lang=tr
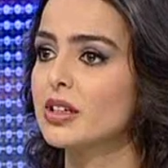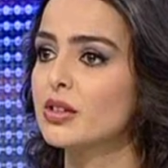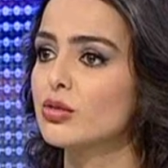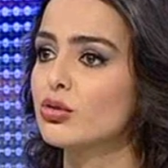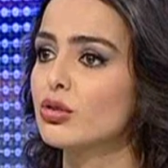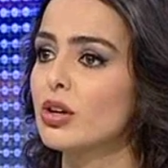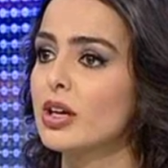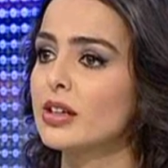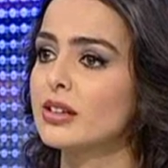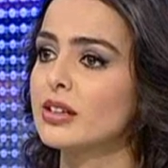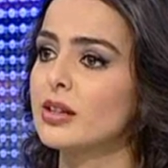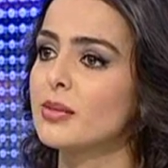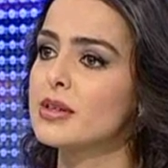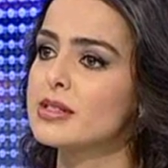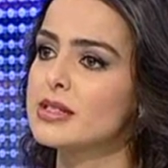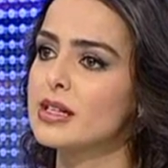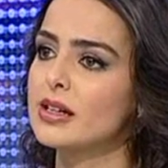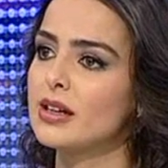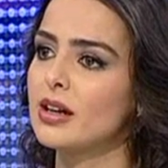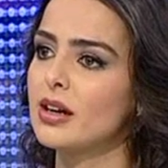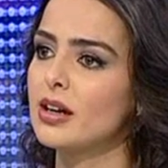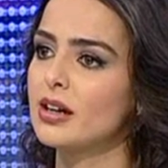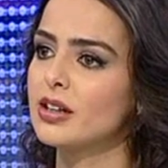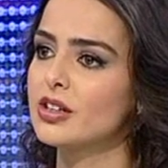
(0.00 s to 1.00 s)
Tedüren de
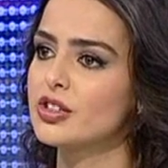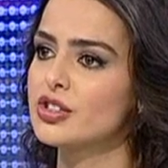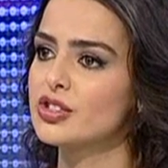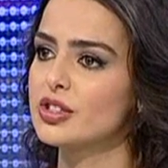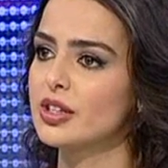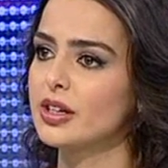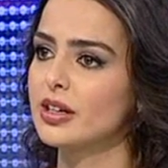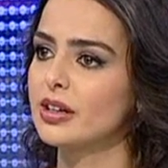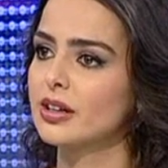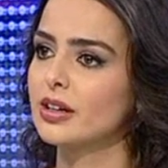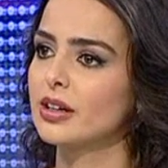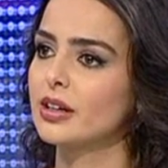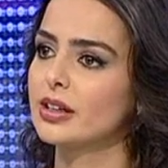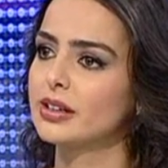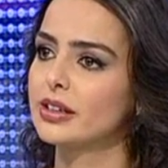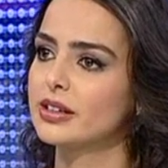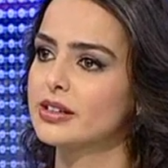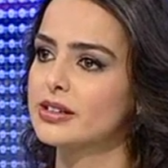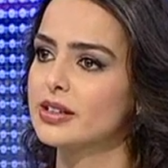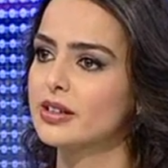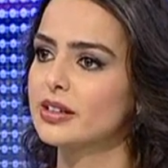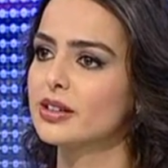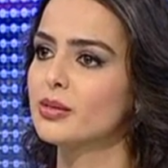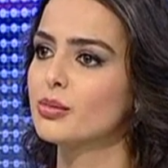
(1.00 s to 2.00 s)
mesela işte
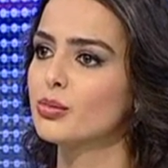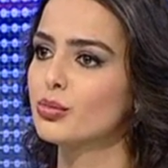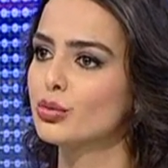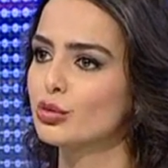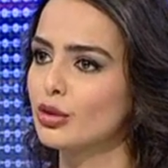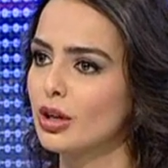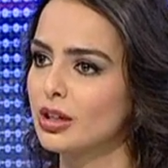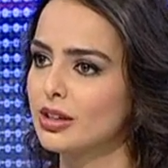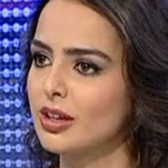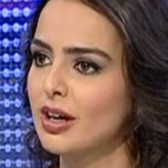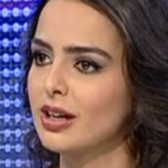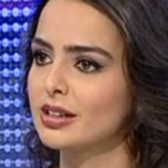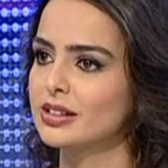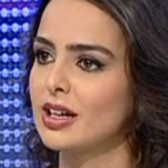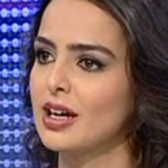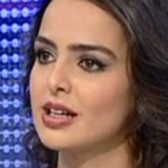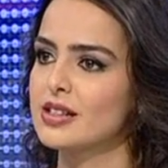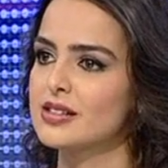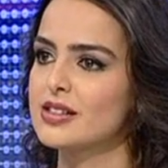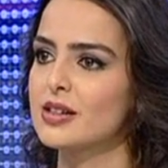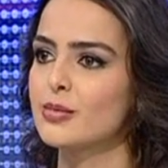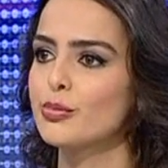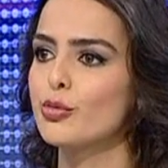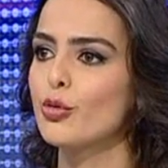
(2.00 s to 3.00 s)
hani takım
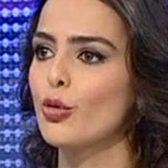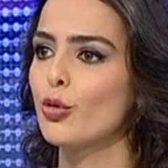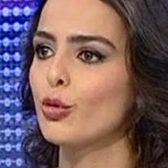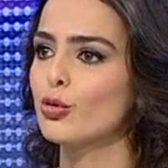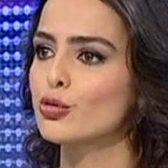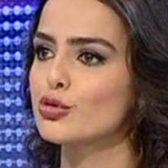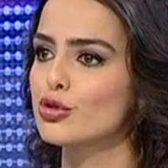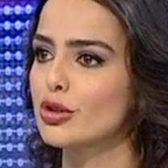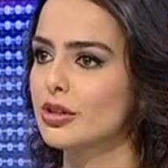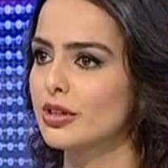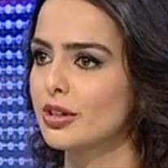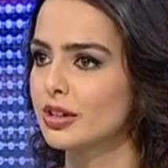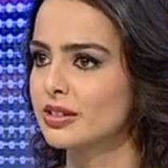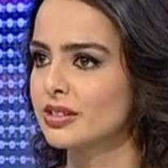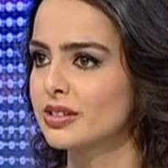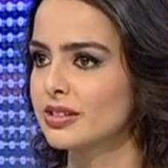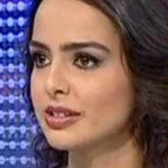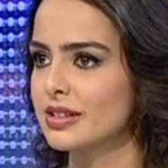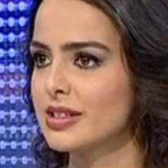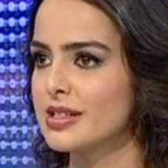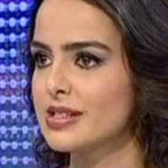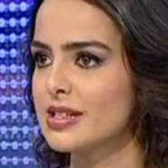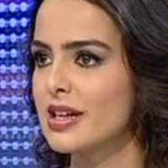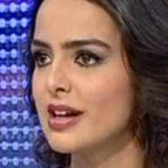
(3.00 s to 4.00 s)
buralardaysa bu oyuncular
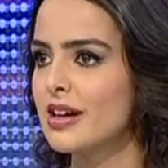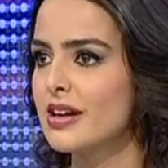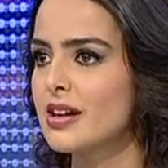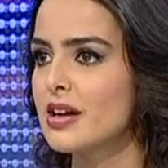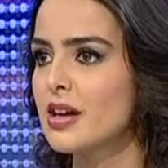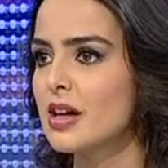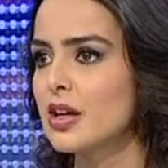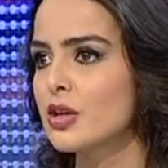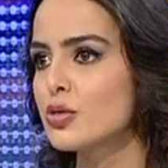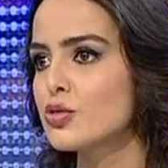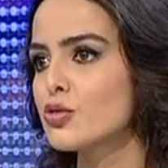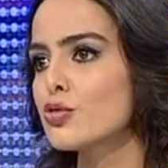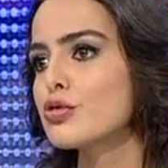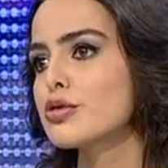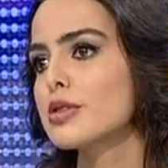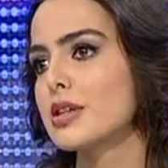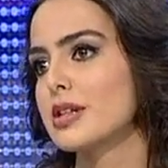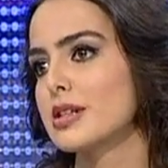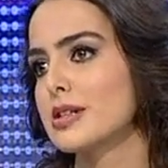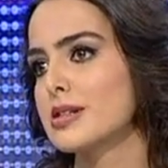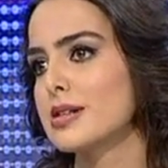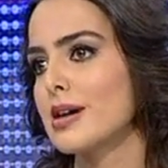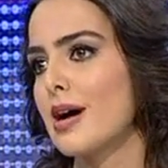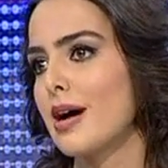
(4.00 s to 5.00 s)
alındıysa
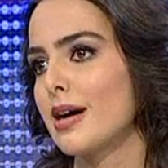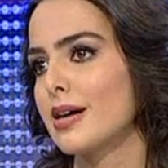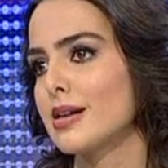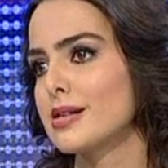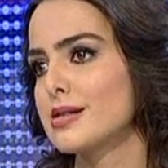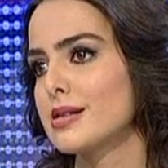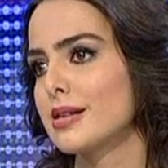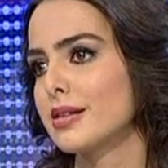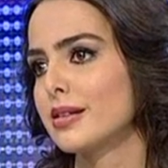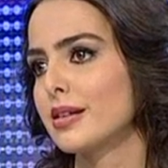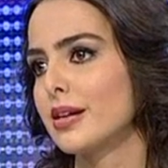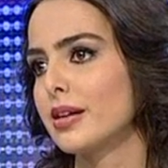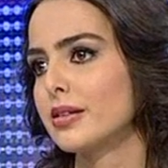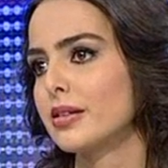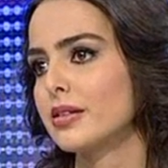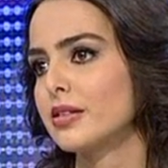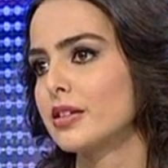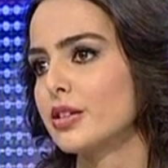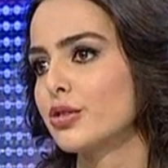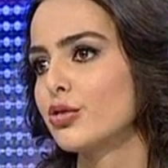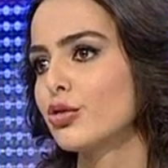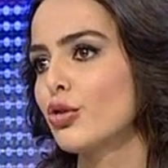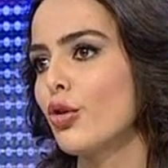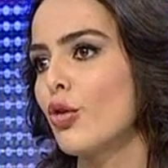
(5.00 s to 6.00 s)
Schuster'in sayesinde
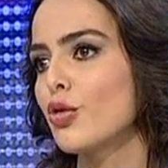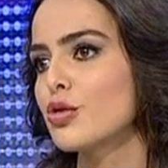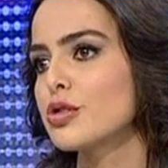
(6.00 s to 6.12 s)
alındı diyor.